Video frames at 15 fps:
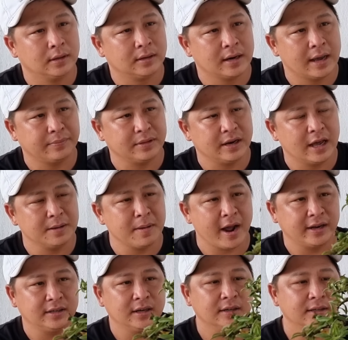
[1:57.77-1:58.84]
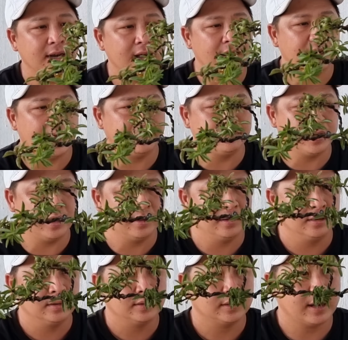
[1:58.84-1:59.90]
đẹp như để bàn chân rất là đẹp nha,
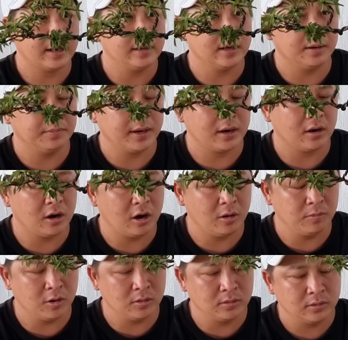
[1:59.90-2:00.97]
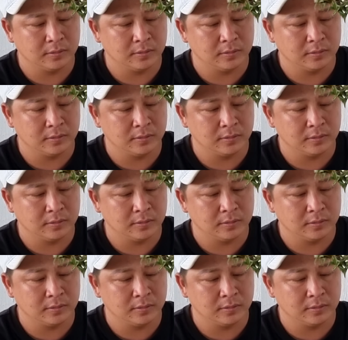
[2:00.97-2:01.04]
cây dầm rất có hồn luôn.